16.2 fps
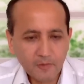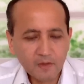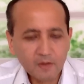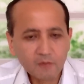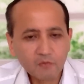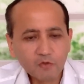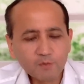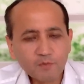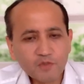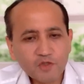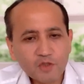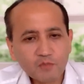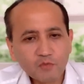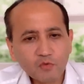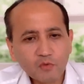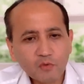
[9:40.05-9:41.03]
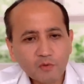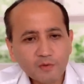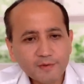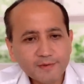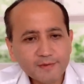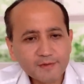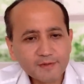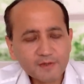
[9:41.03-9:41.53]
Вот почему он
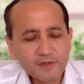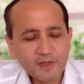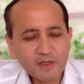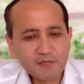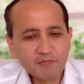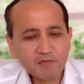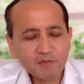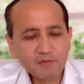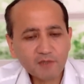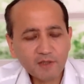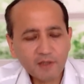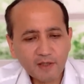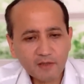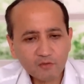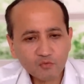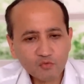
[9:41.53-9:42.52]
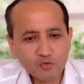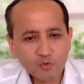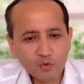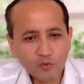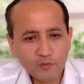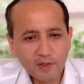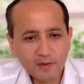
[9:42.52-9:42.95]
эти сейчас выдвигает условия.